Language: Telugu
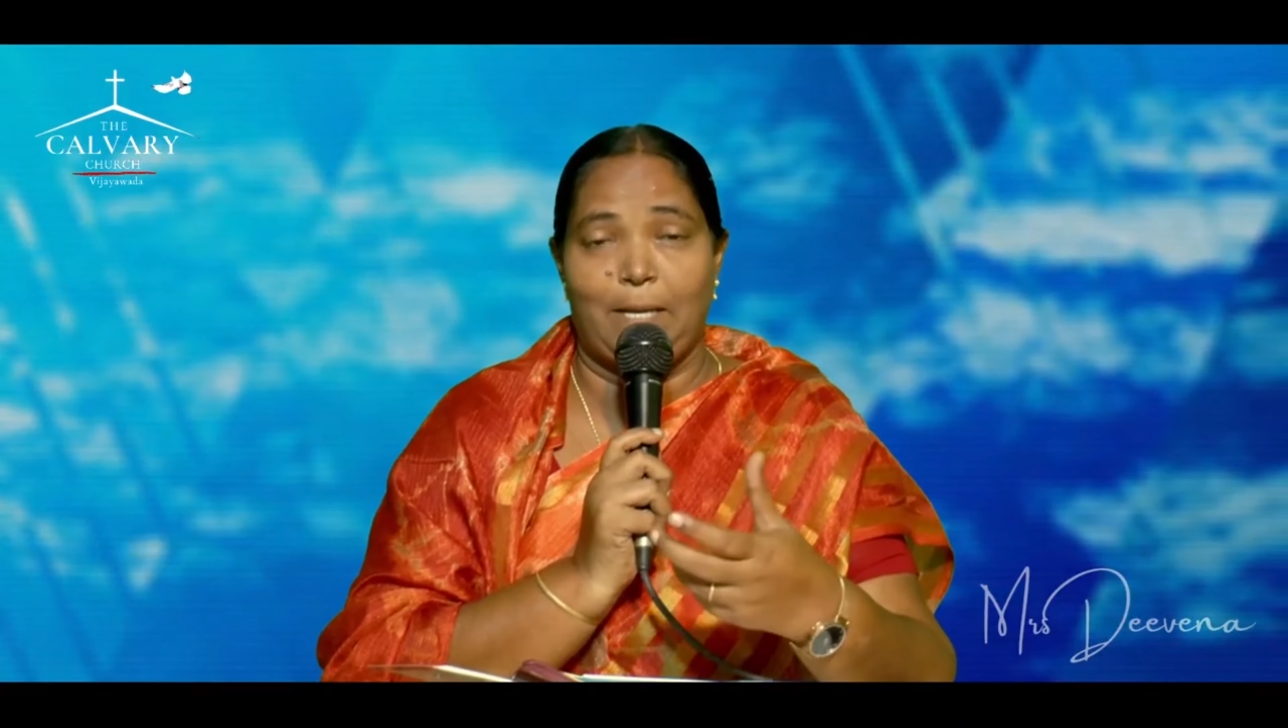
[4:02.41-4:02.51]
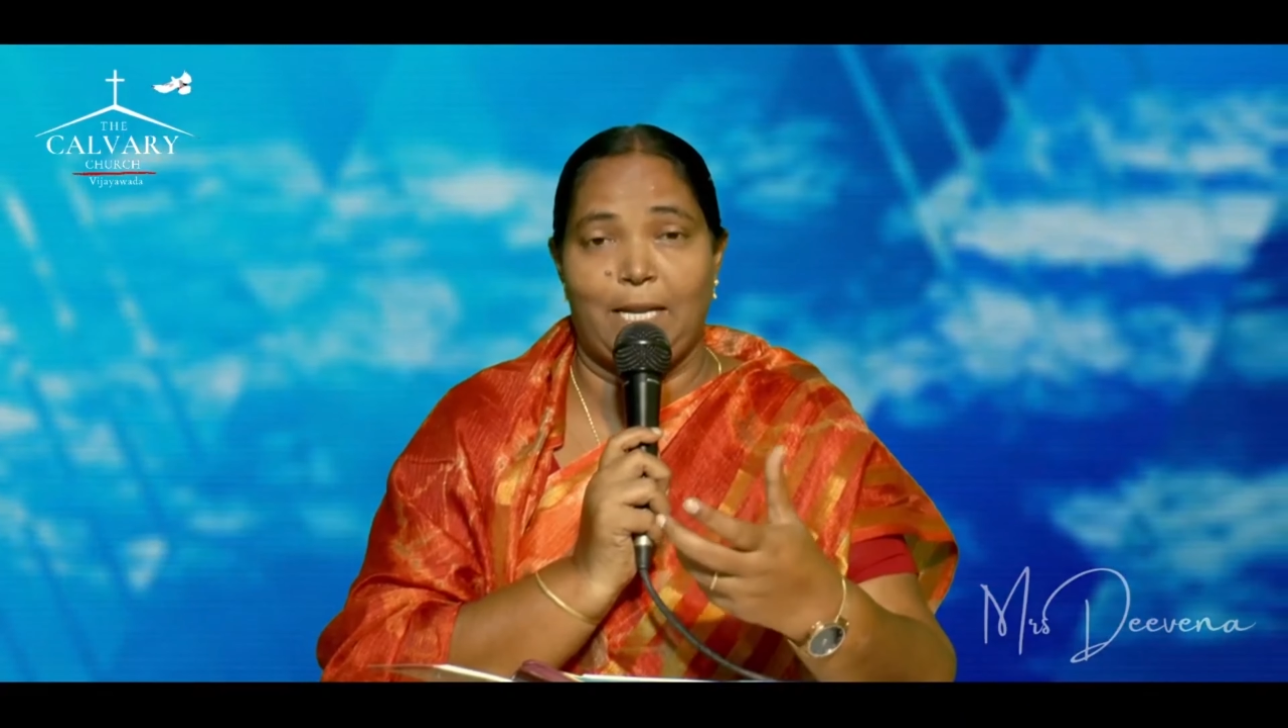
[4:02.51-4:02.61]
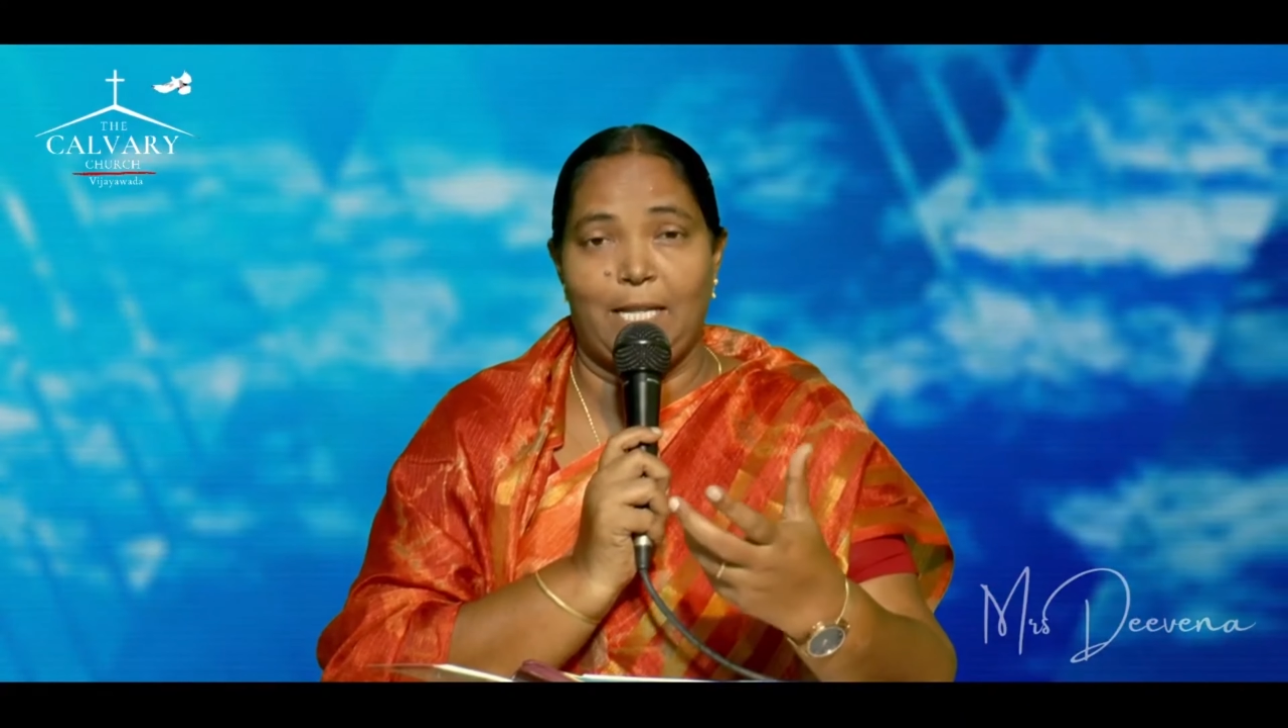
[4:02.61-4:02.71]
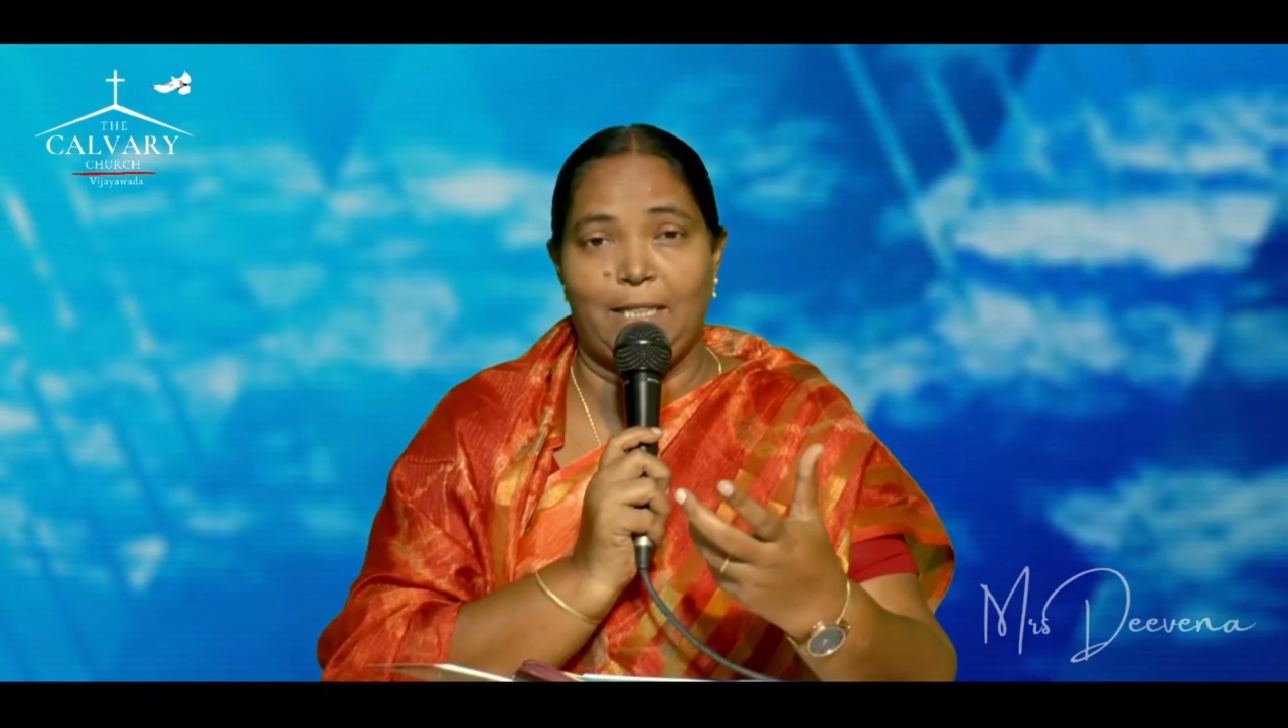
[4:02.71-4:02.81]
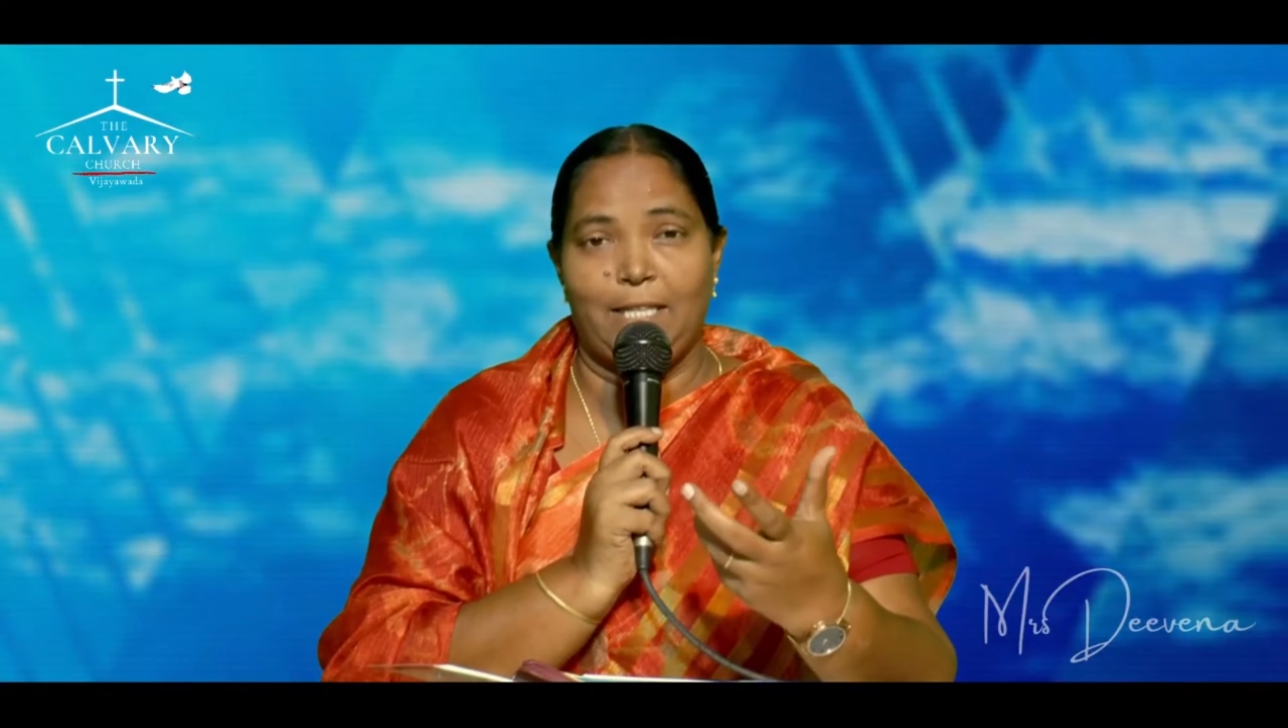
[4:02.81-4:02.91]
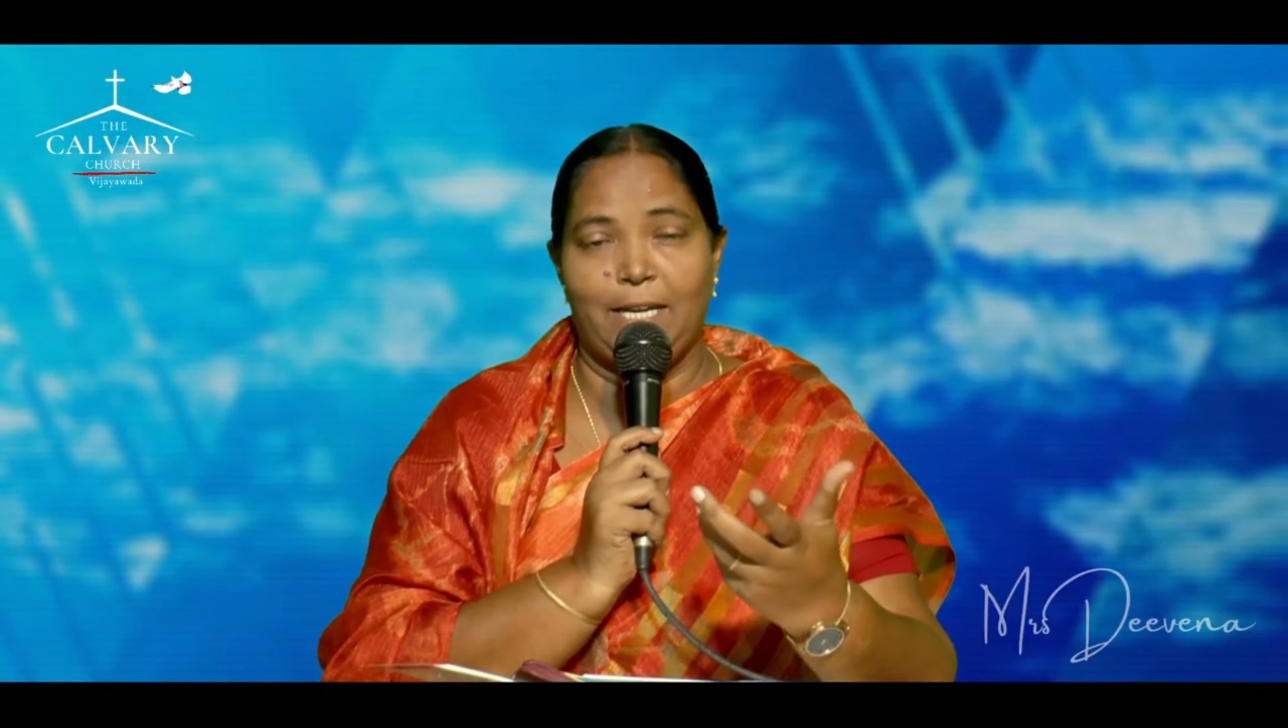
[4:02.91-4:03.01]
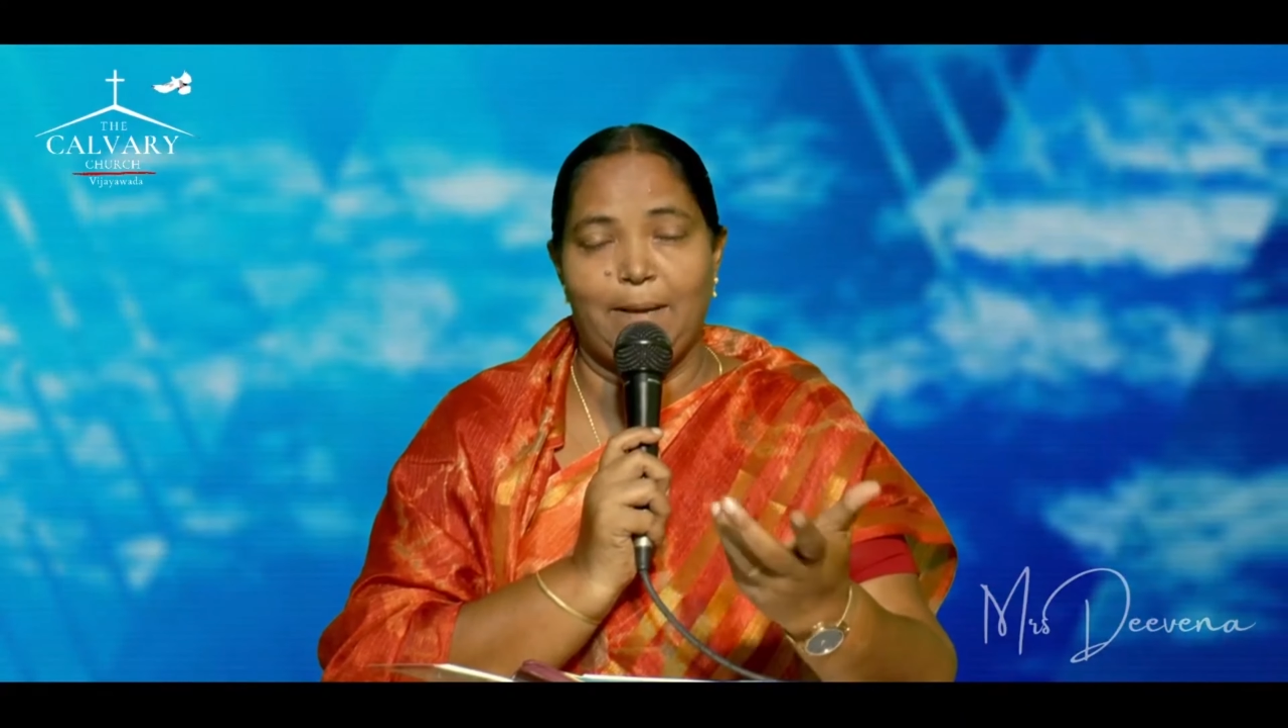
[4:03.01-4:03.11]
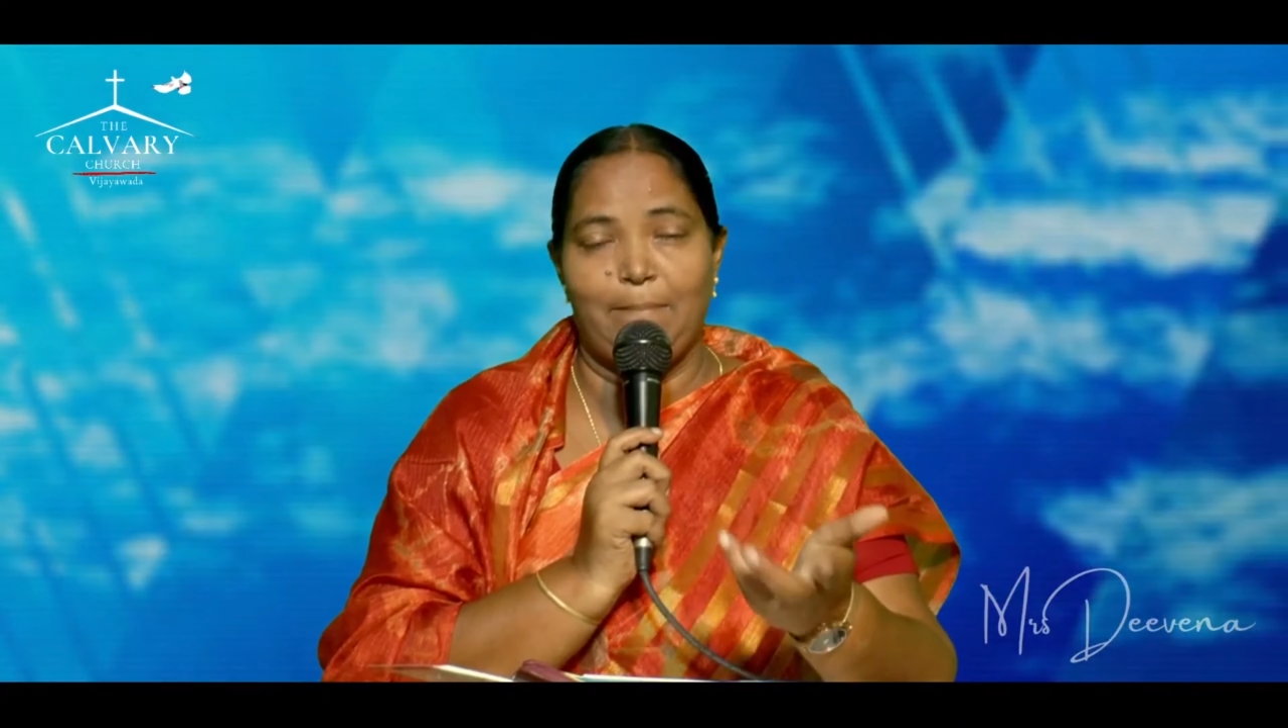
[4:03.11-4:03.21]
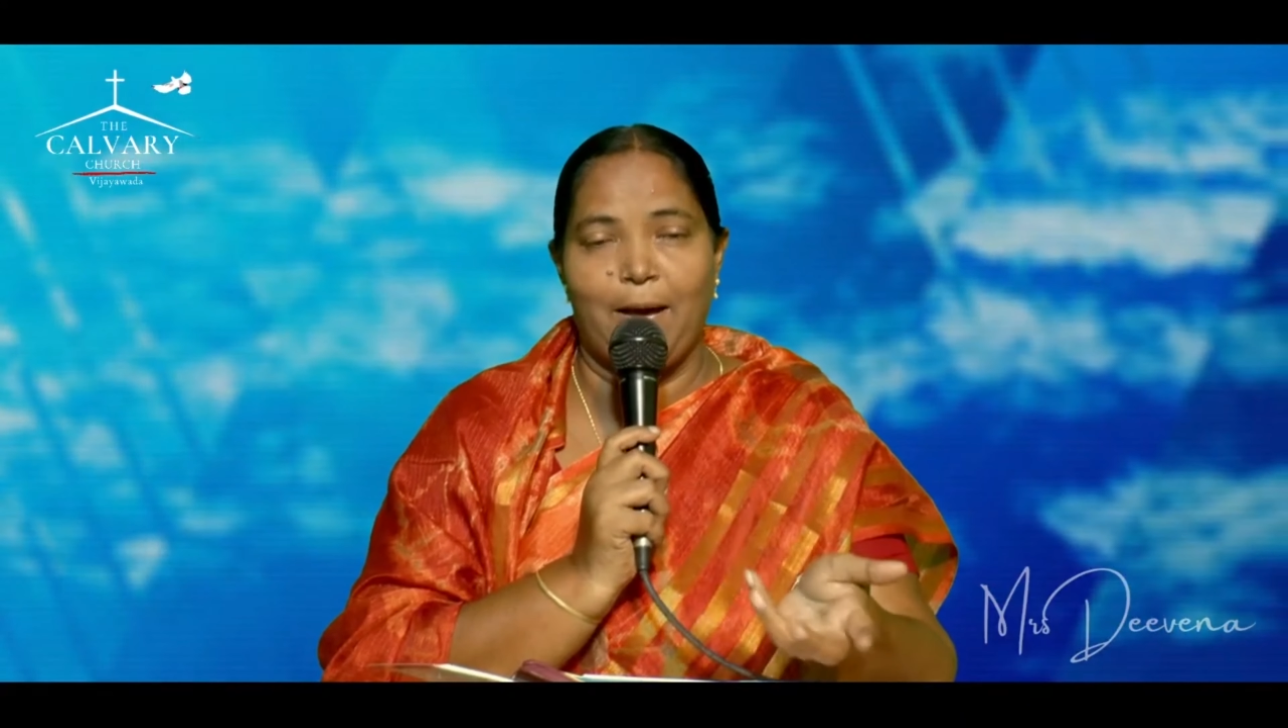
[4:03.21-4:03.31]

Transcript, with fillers: పిల్లలందరికీ